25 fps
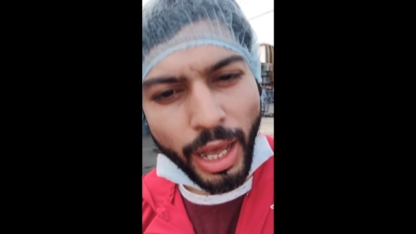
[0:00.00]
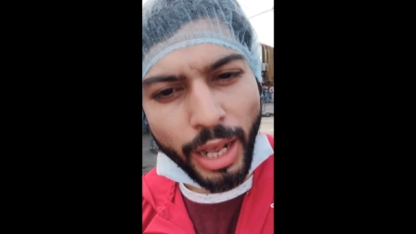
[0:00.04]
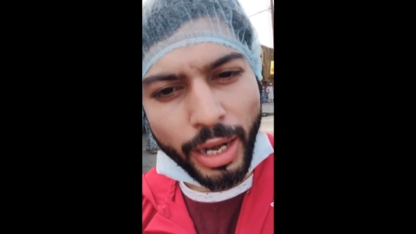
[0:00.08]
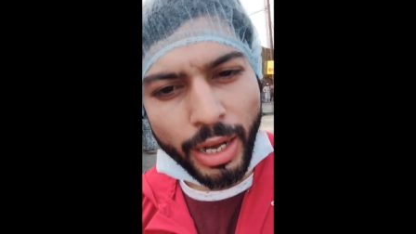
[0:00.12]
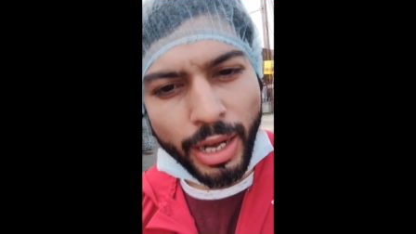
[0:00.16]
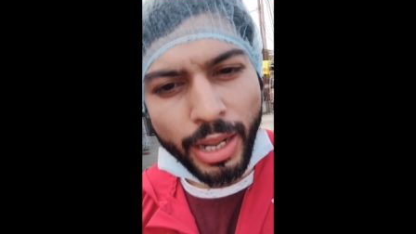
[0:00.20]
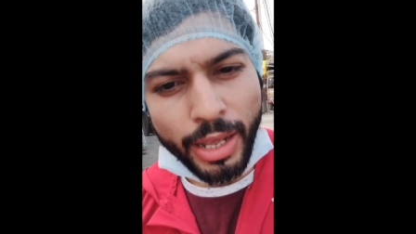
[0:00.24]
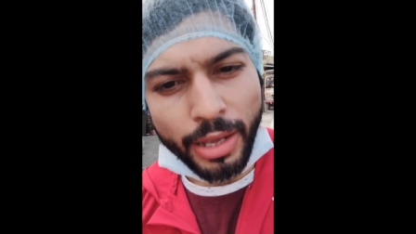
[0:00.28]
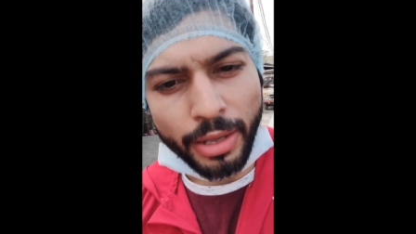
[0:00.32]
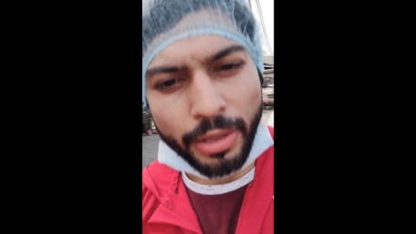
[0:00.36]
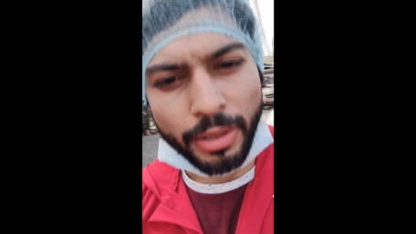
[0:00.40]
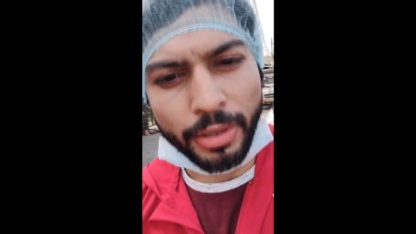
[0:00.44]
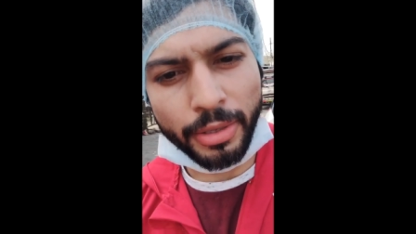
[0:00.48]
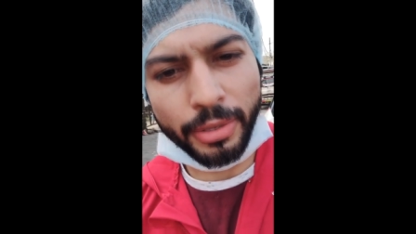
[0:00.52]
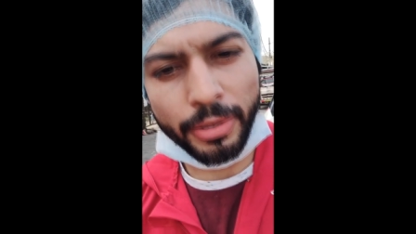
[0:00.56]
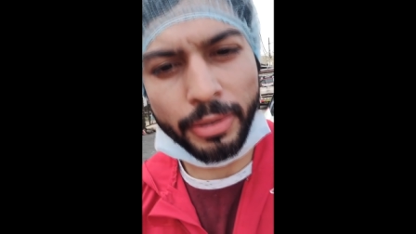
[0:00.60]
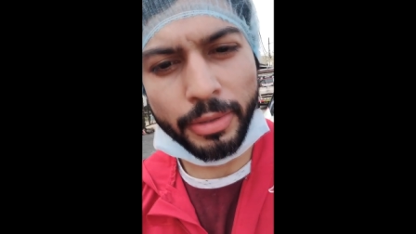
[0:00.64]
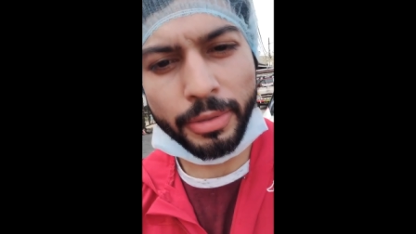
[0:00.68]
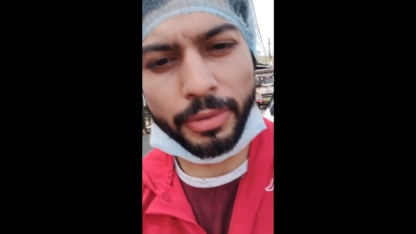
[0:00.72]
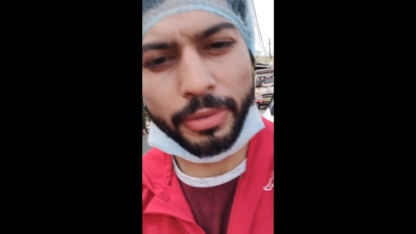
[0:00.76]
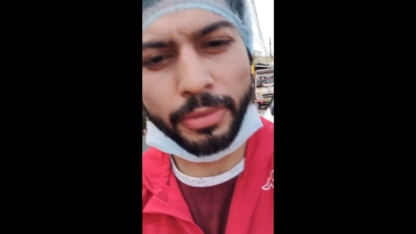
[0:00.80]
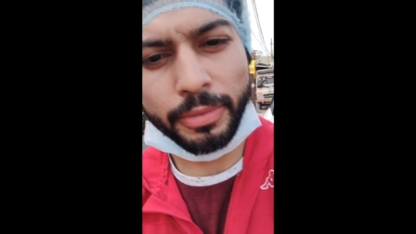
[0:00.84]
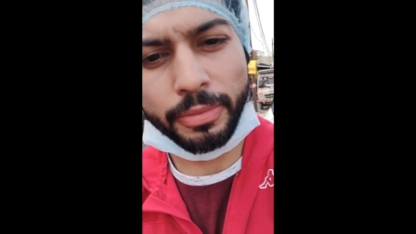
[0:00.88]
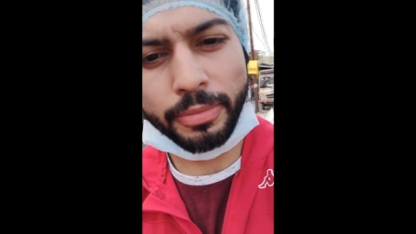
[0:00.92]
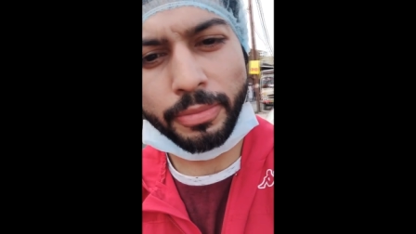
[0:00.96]
तैयार नहीं
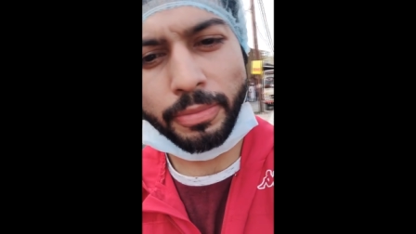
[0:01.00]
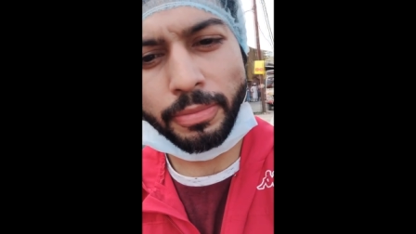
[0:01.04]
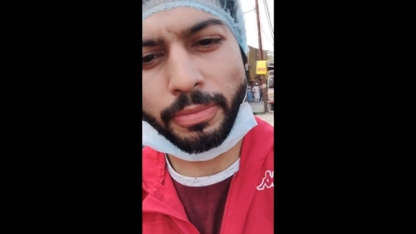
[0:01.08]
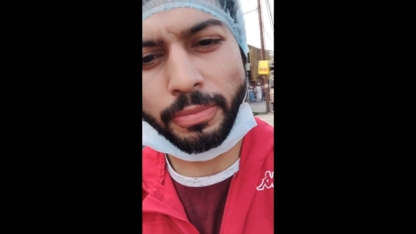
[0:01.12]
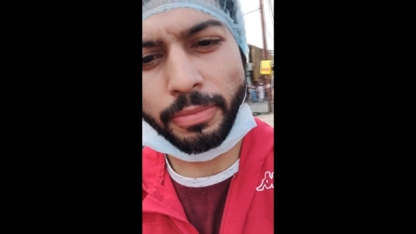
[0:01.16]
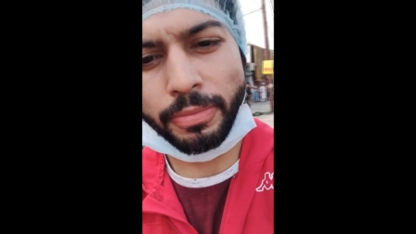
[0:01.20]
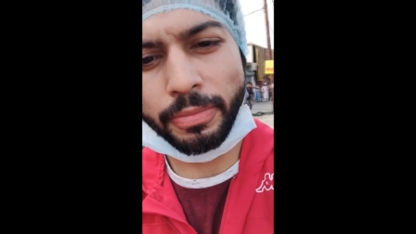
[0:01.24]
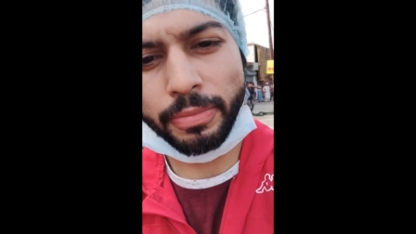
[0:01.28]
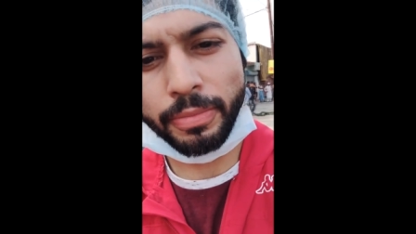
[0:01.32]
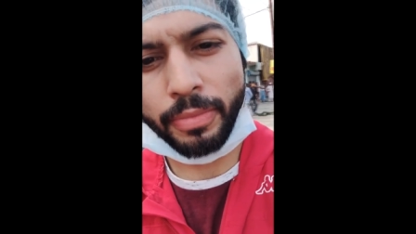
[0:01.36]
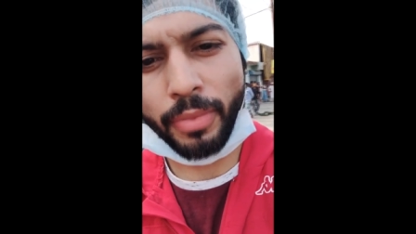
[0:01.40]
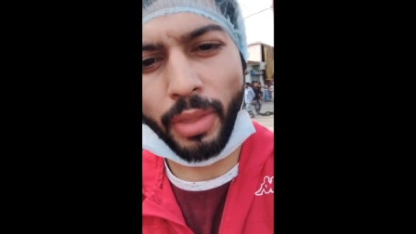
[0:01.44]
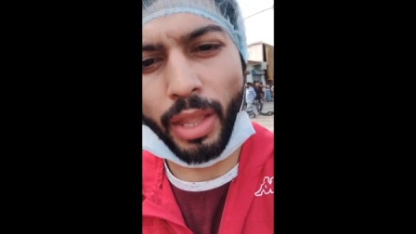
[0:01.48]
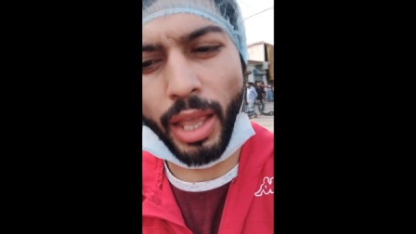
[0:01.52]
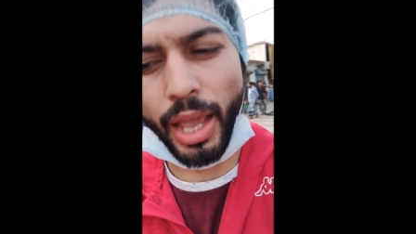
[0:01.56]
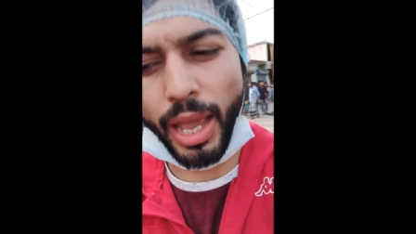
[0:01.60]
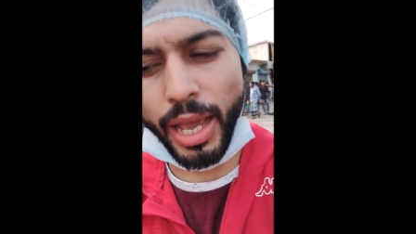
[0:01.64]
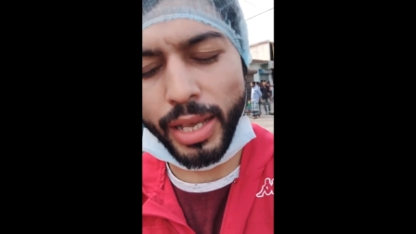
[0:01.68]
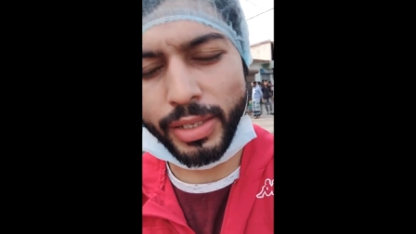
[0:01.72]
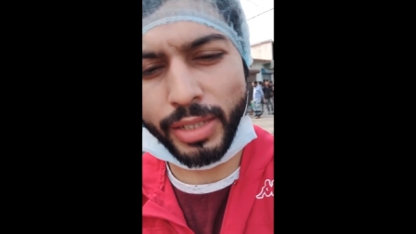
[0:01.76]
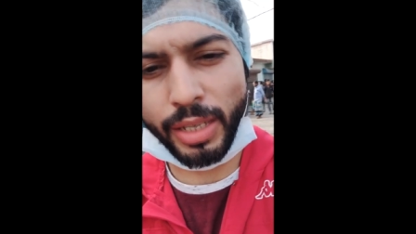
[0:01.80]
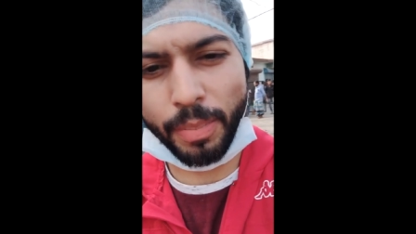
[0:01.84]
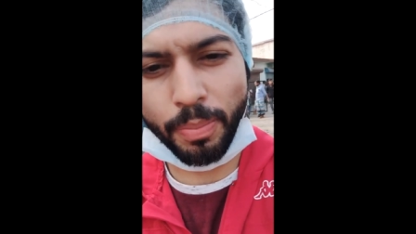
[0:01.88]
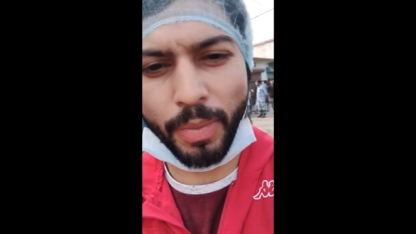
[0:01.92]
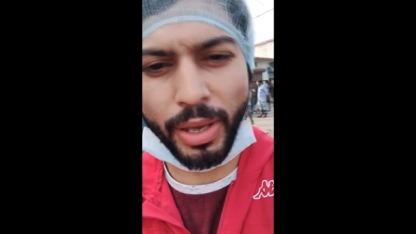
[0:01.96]

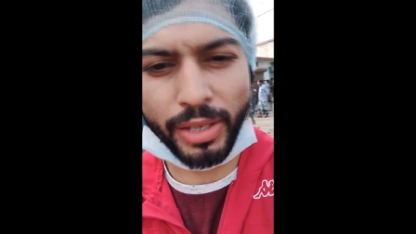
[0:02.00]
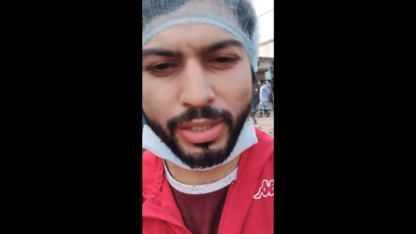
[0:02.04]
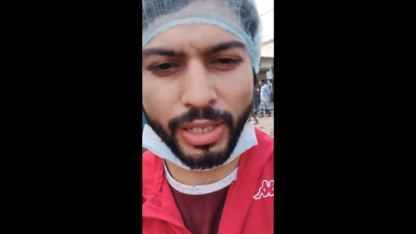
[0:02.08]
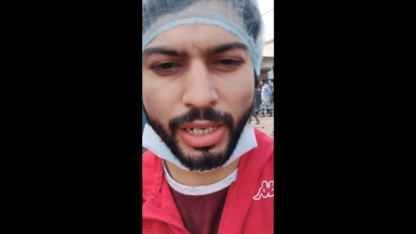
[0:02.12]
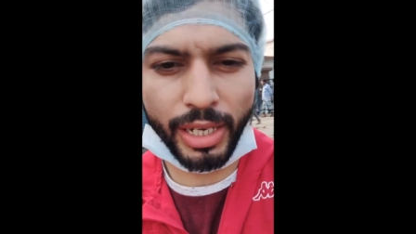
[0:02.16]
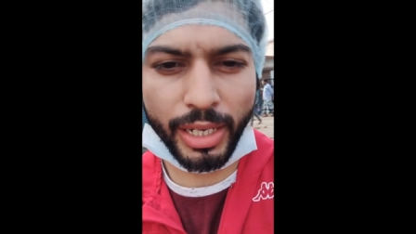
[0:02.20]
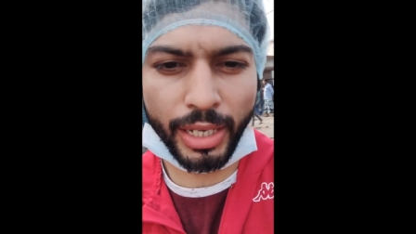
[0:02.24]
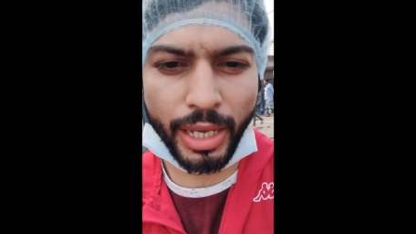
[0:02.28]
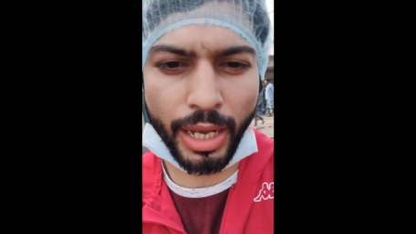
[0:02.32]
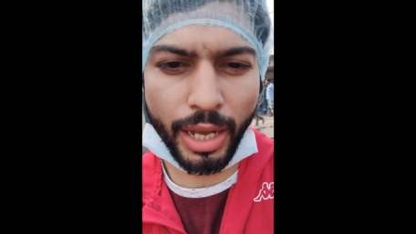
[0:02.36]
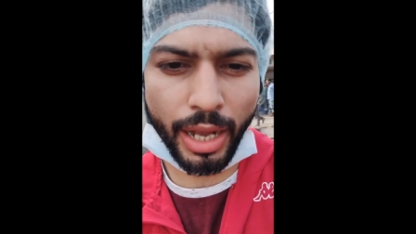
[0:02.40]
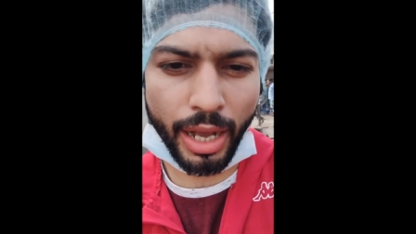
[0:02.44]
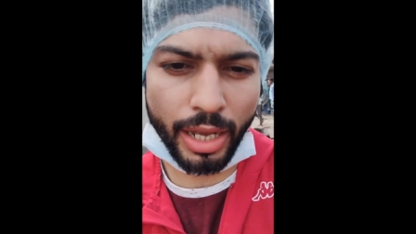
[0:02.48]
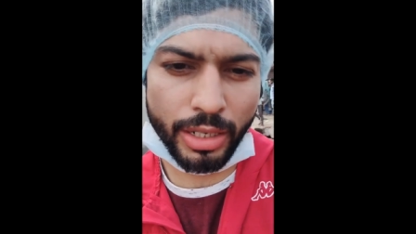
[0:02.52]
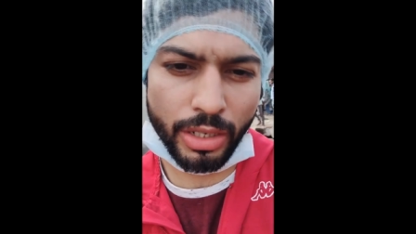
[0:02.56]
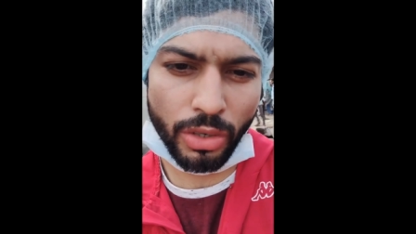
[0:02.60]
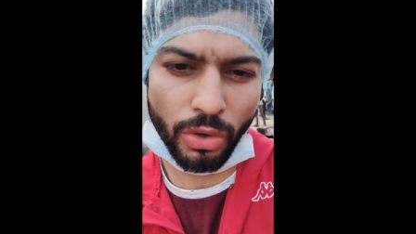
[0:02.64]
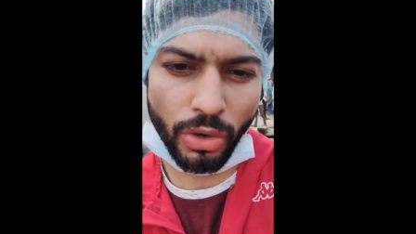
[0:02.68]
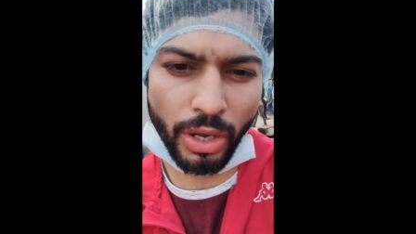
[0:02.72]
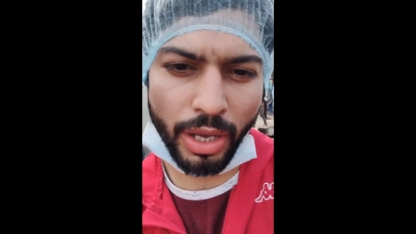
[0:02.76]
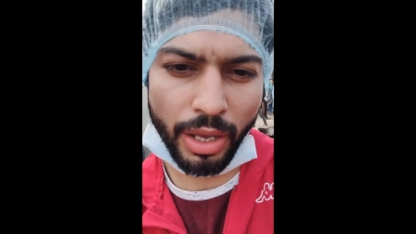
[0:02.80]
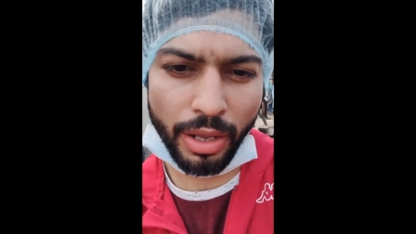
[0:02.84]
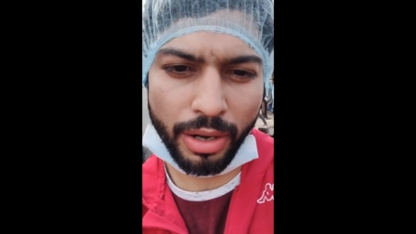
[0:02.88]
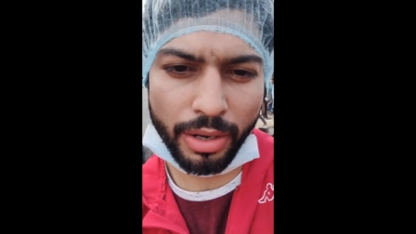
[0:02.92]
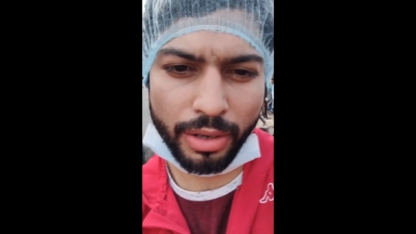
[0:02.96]
है ऐसा पैसा लेके कहाँ
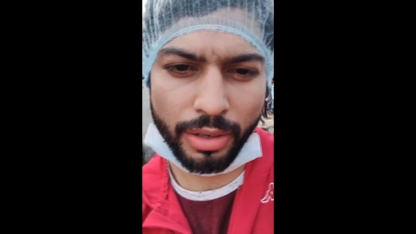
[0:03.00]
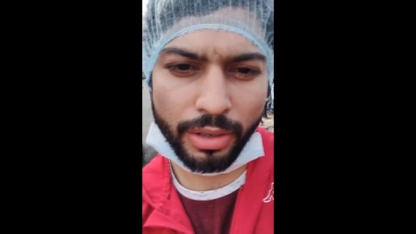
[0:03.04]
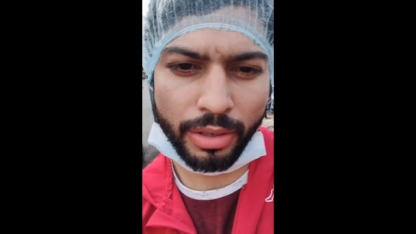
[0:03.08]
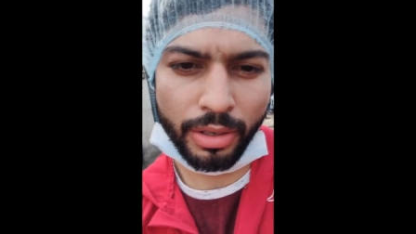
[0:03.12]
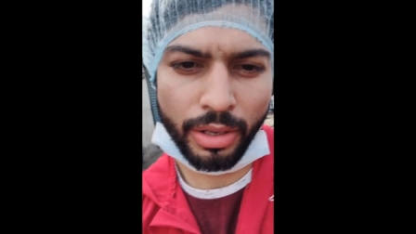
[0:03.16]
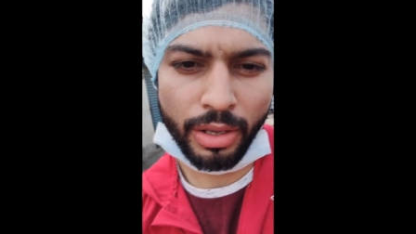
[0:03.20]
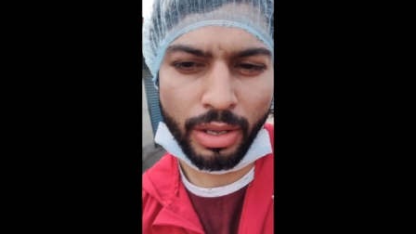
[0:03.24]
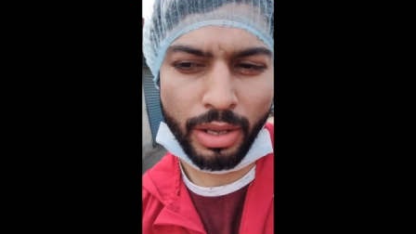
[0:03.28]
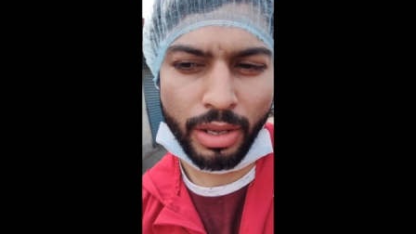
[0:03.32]
जाओगे यार